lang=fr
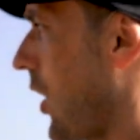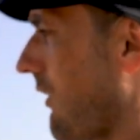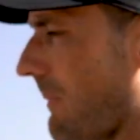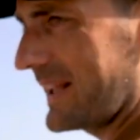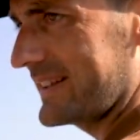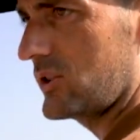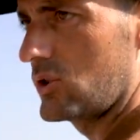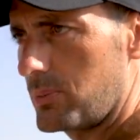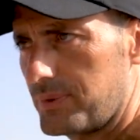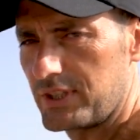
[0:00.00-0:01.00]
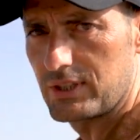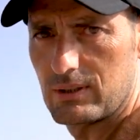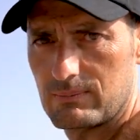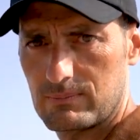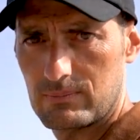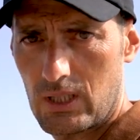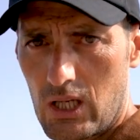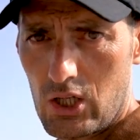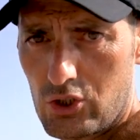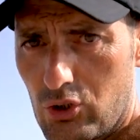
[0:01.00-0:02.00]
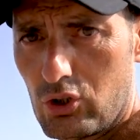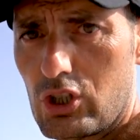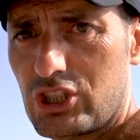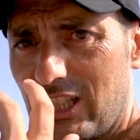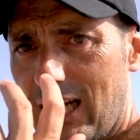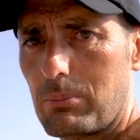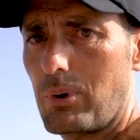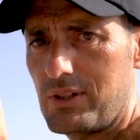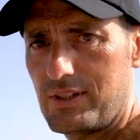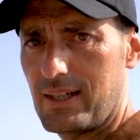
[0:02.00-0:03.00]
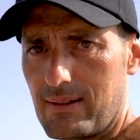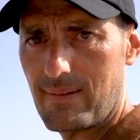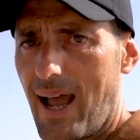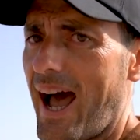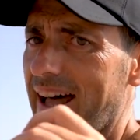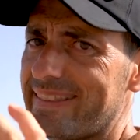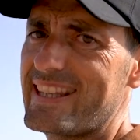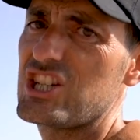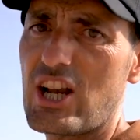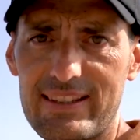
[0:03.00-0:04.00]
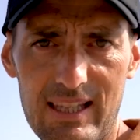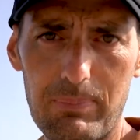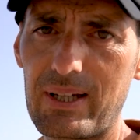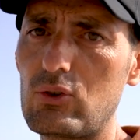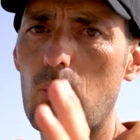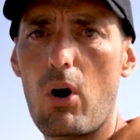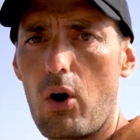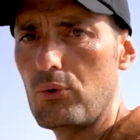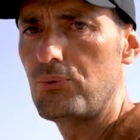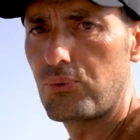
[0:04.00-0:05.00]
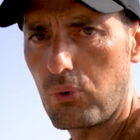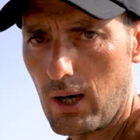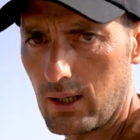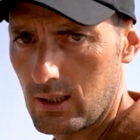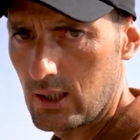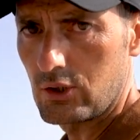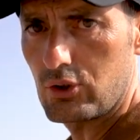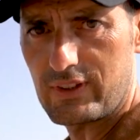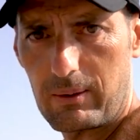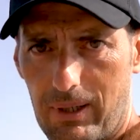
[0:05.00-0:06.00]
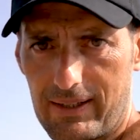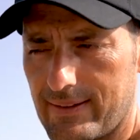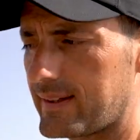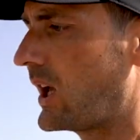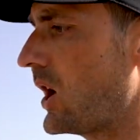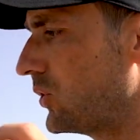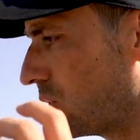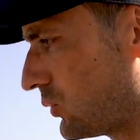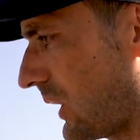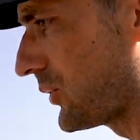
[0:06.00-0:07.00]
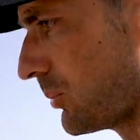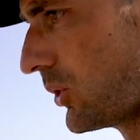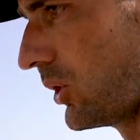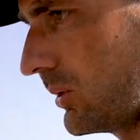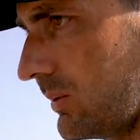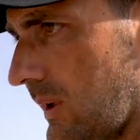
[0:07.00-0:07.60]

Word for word: on va partir dans l'optique que chaque bonne idée a déjà été prise au moins une fois sur cette planète. Donc toi, ton boulot,